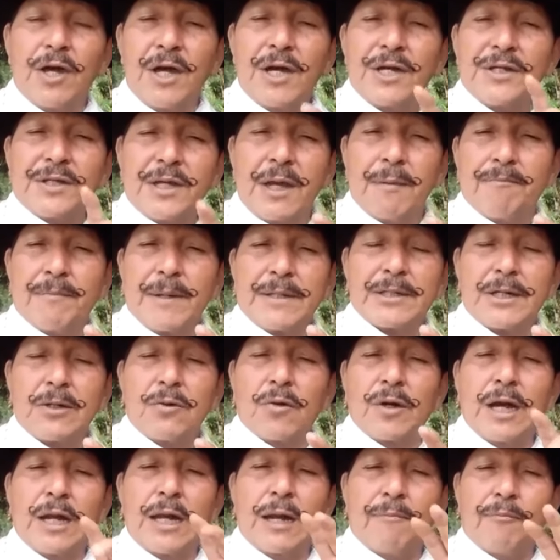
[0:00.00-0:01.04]
sépase
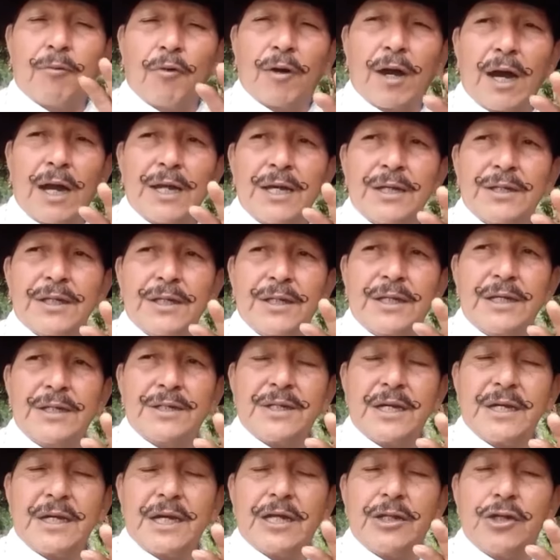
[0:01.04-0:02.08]
lo que el Apocalipsis
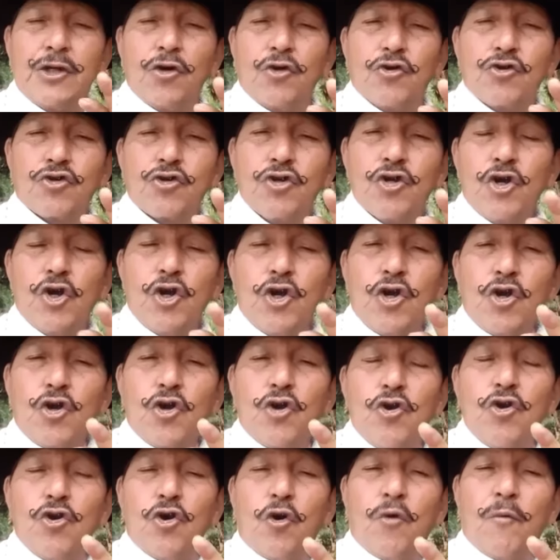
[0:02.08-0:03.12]
dice que Dios
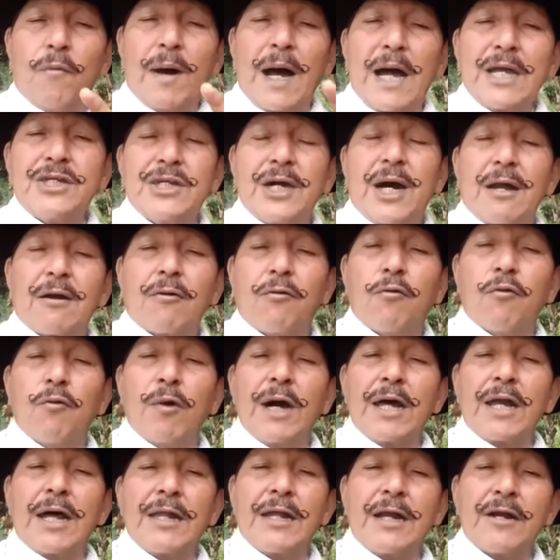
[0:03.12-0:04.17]
lo va a echar
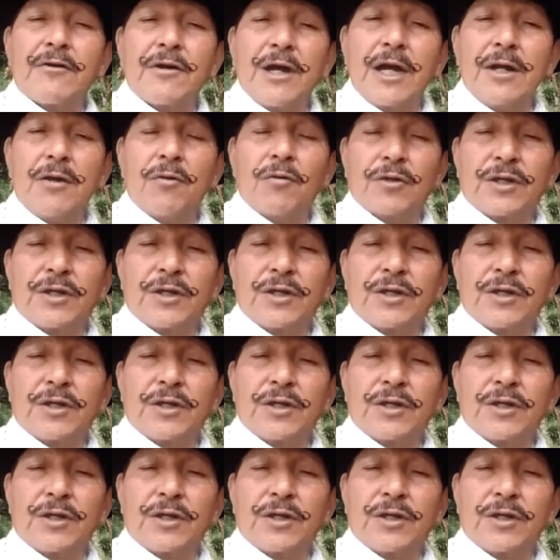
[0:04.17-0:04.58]
fuera del reino.